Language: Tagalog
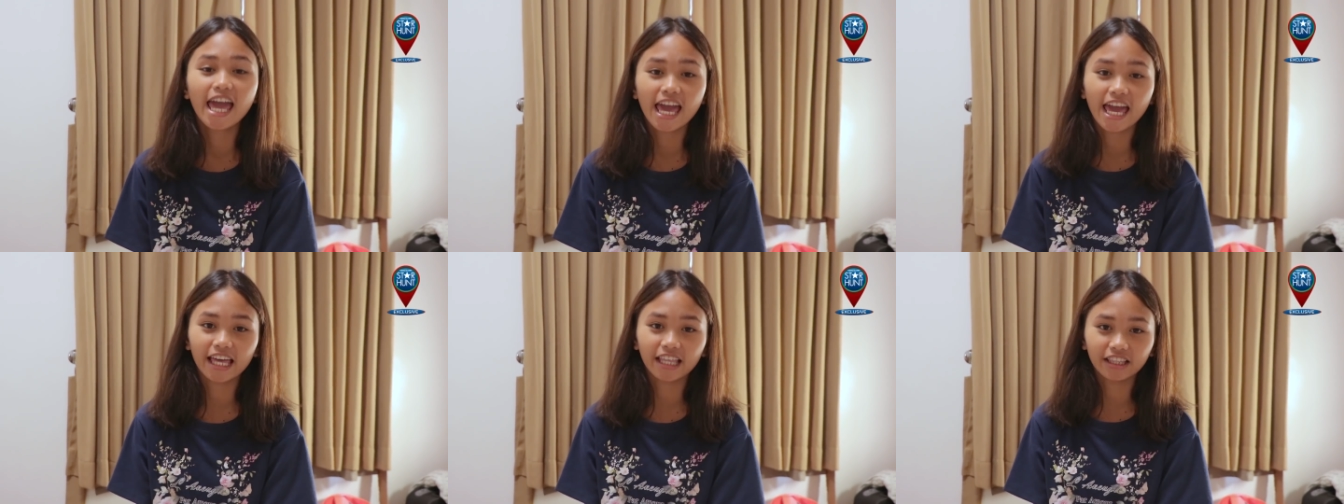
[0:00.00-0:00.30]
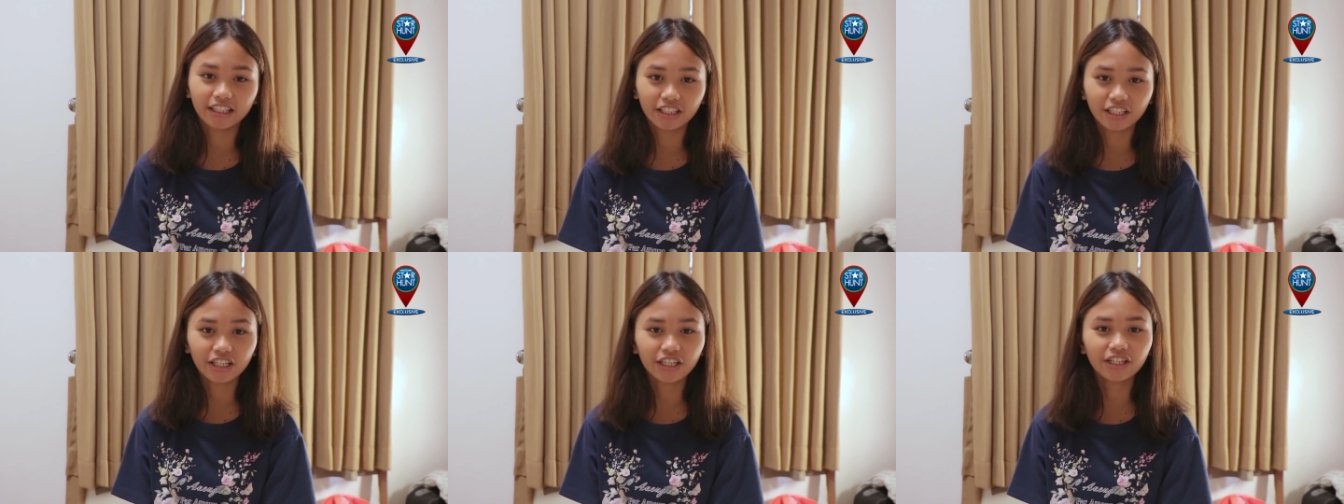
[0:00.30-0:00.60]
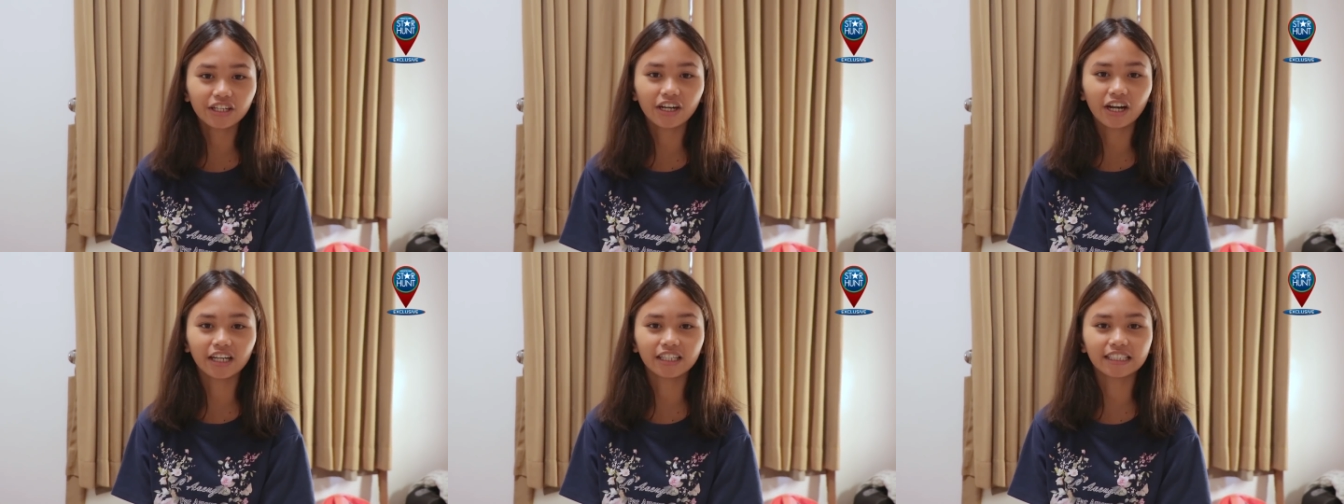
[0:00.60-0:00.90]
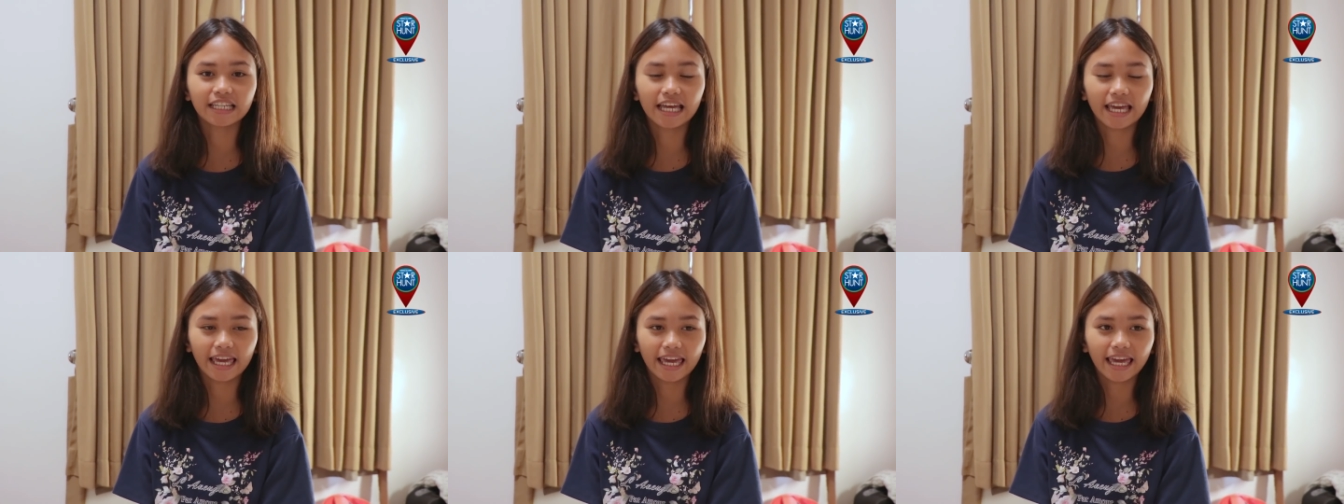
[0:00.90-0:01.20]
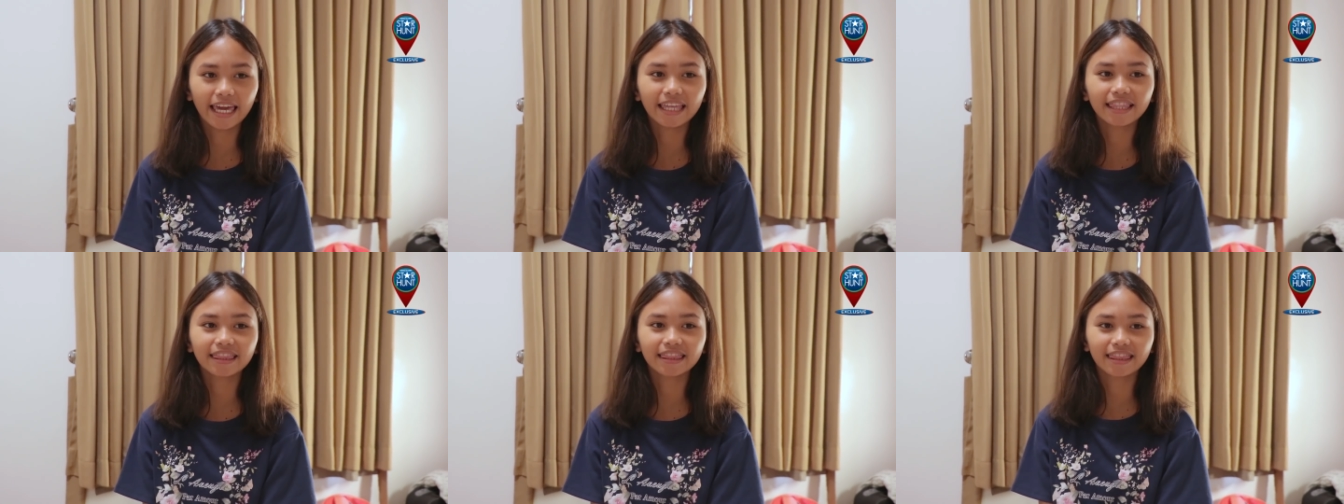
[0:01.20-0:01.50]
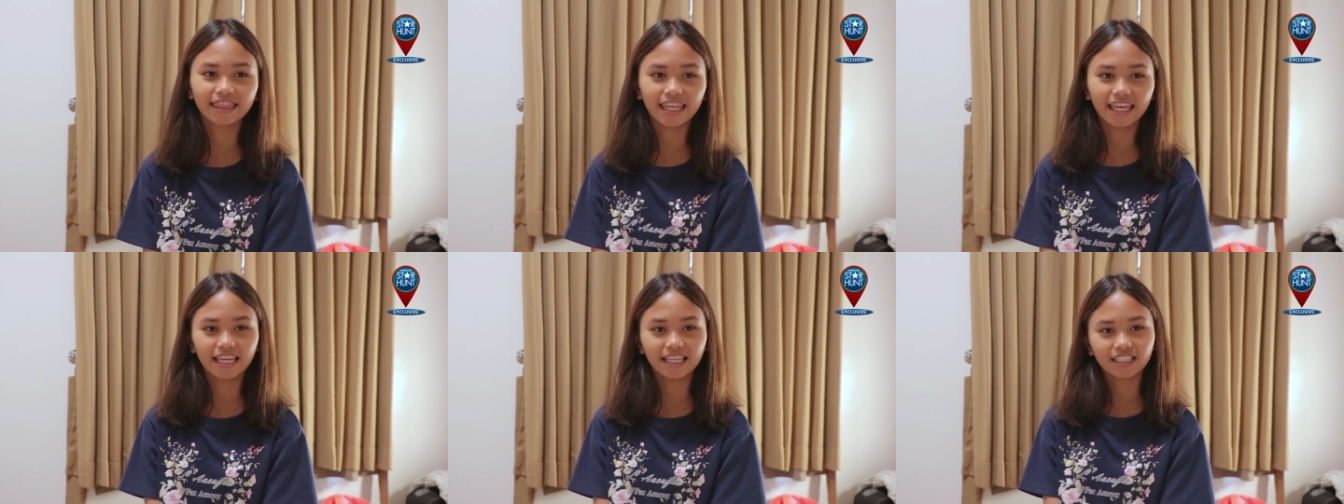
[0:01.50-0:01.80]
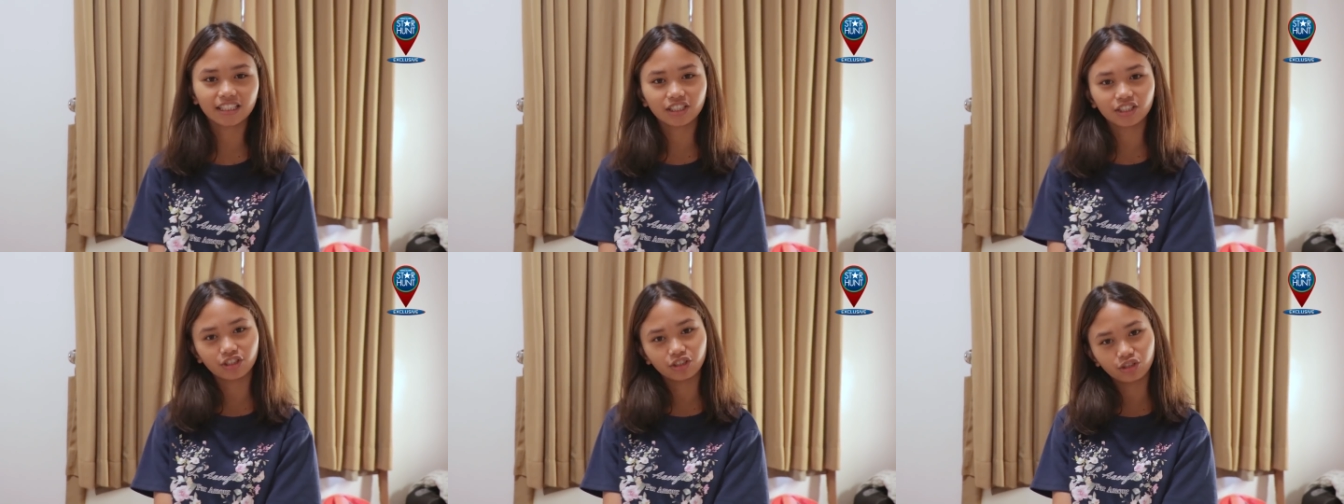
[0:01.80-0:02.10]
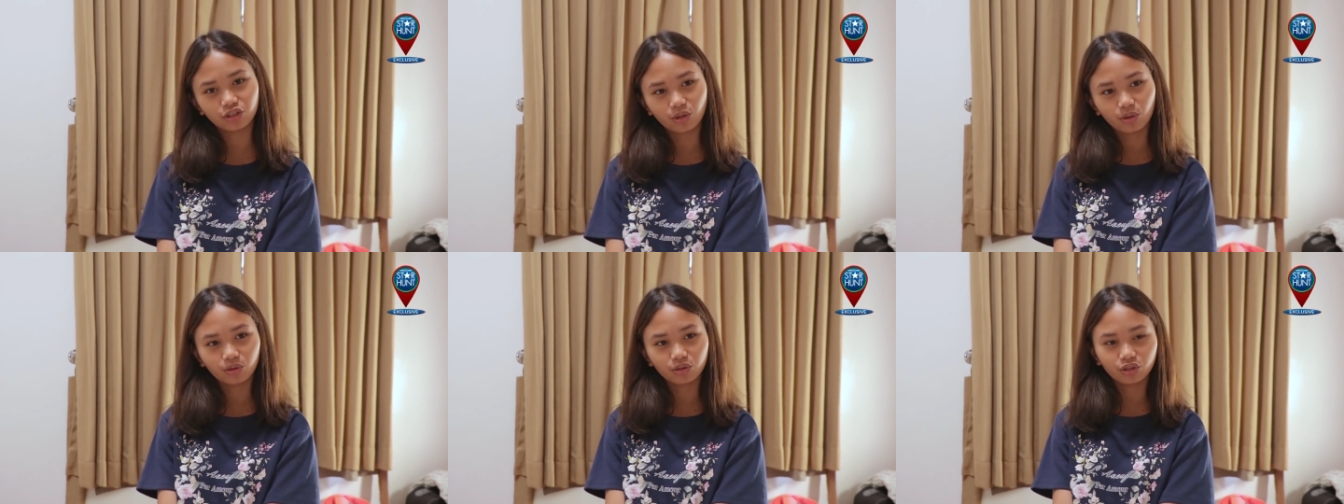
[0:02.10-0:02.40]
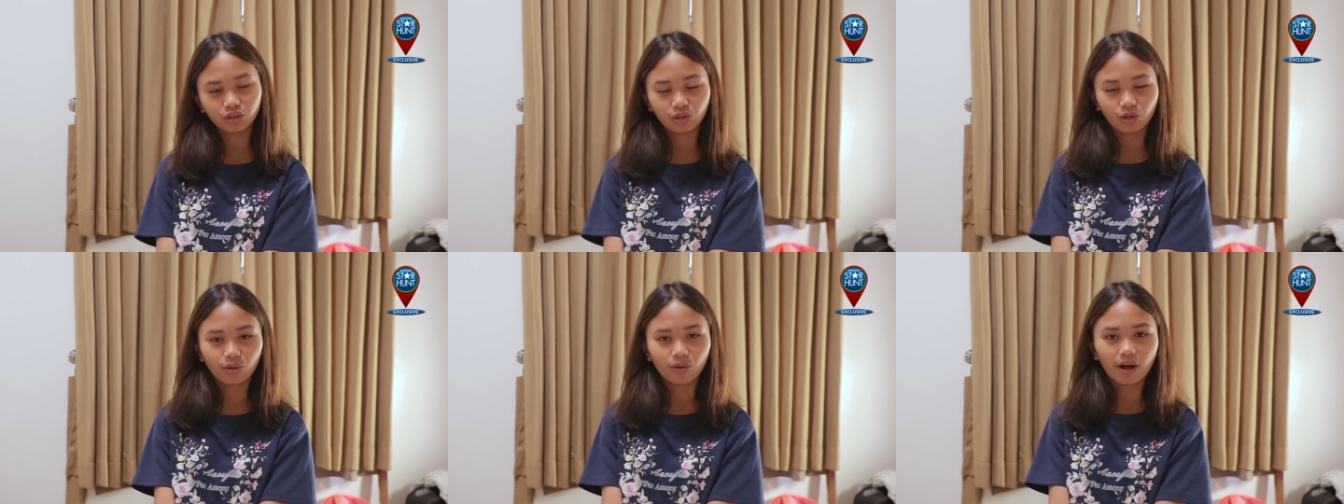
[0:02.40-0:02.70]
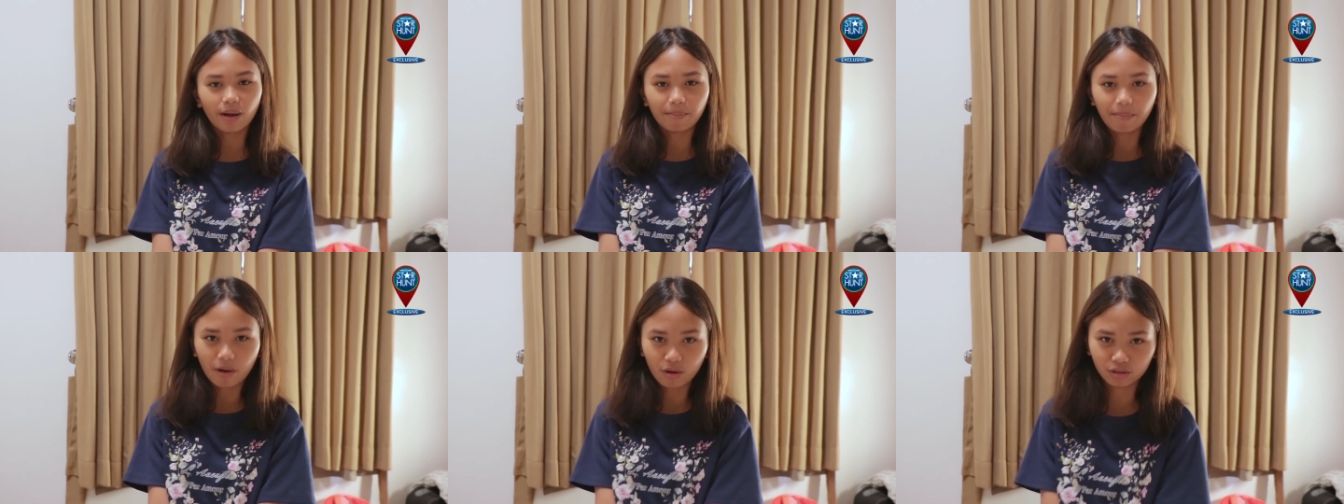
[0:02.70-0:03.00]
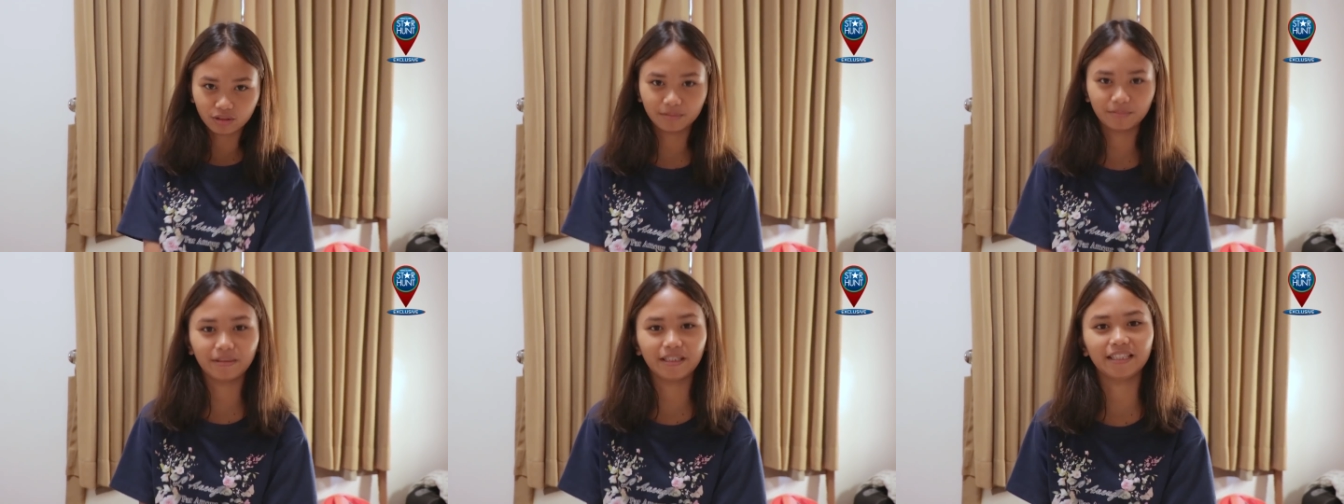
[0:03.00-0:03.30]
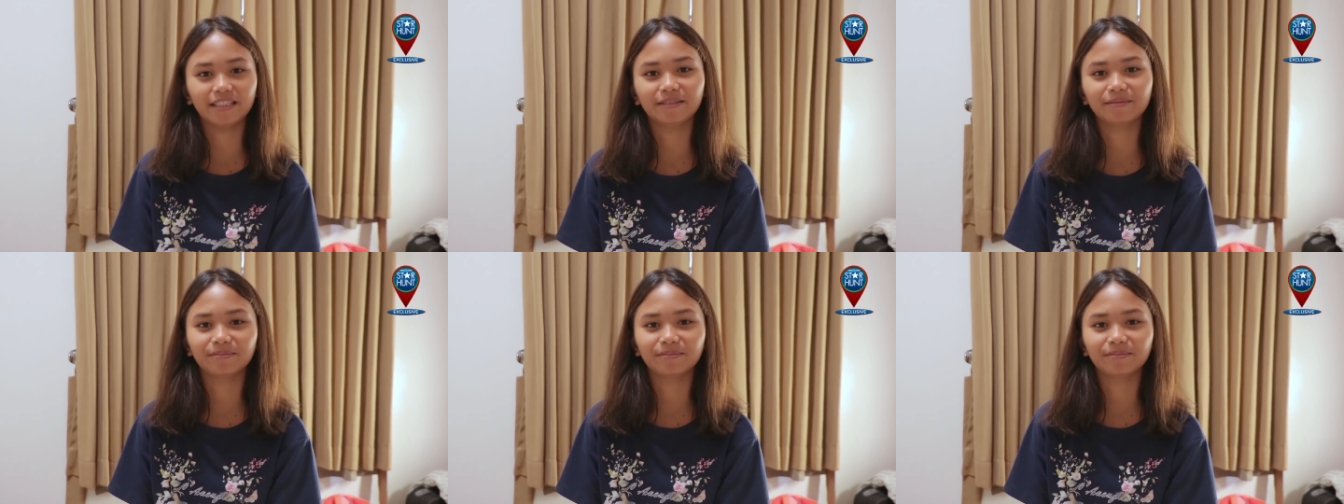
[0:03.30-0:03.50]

and here are the 8 things you don't know about me.